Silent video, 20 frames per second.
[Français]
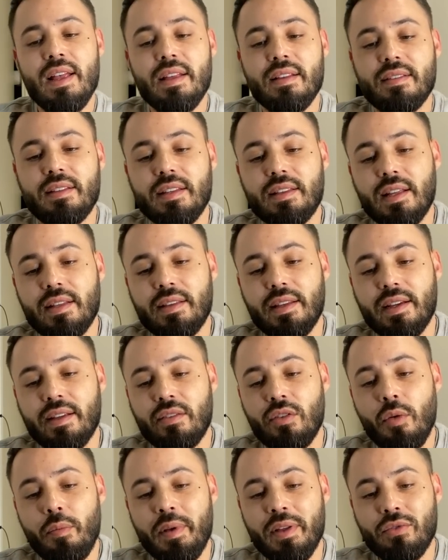C'est
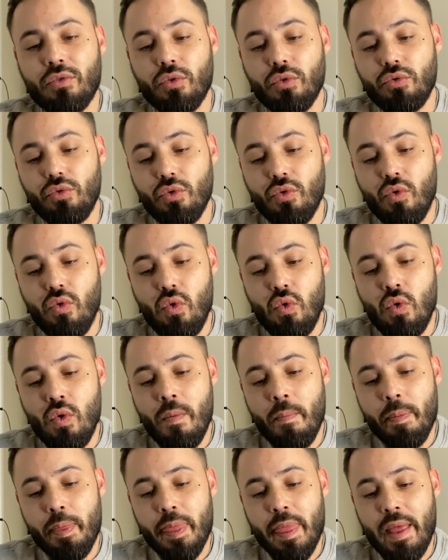intéressant parce que du
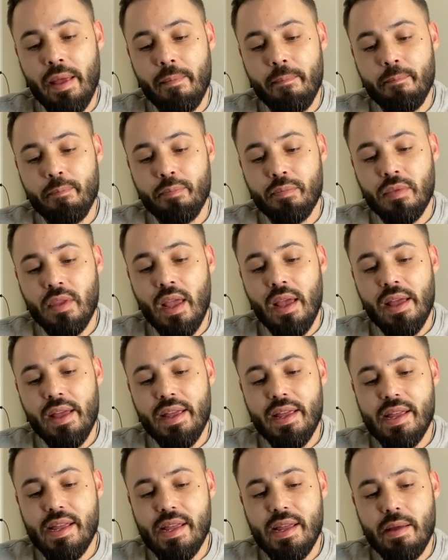coup,
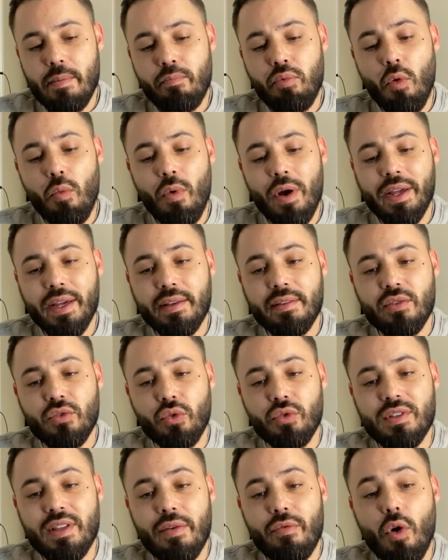pour moi, il risque
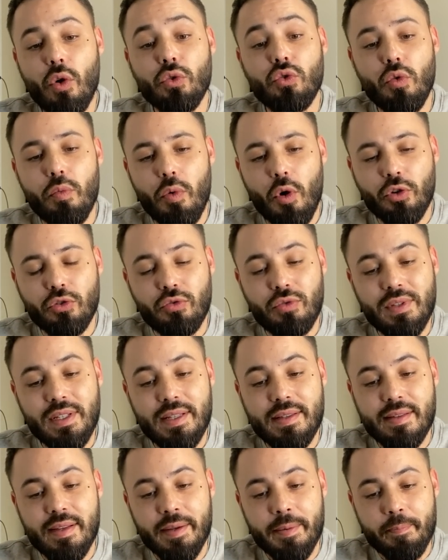d'y avoir une
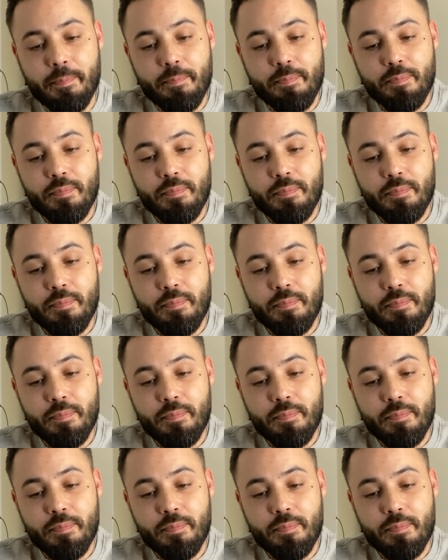opportunité.